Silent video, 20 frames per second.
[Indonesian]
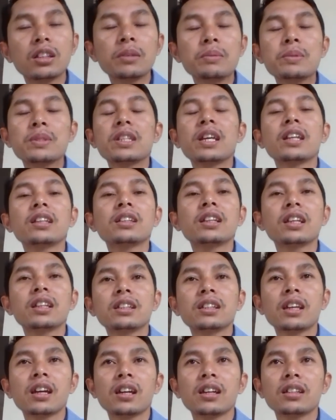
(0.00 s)
tips dan
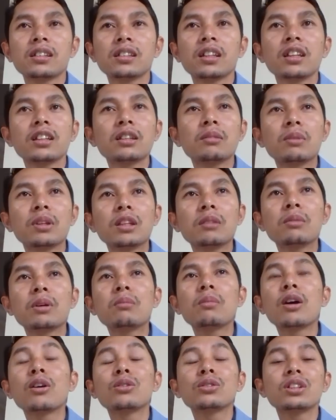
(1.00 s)
triknya jadi
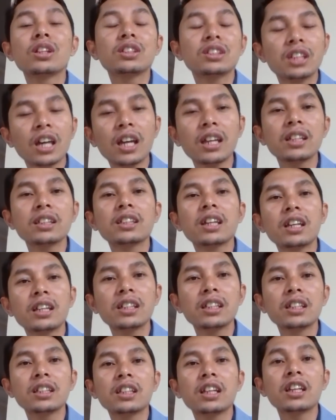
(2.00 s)
teman-teman bagusnya
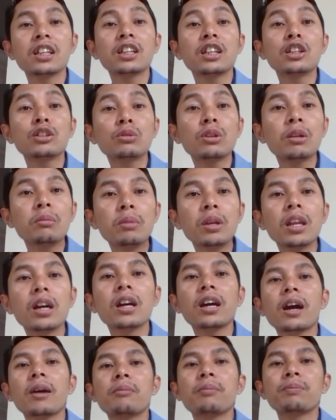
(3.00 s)
cari-cari di internet itu lebih
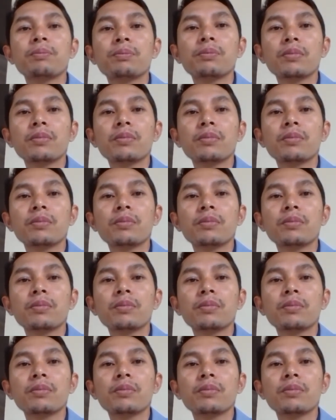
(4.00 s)
lengkap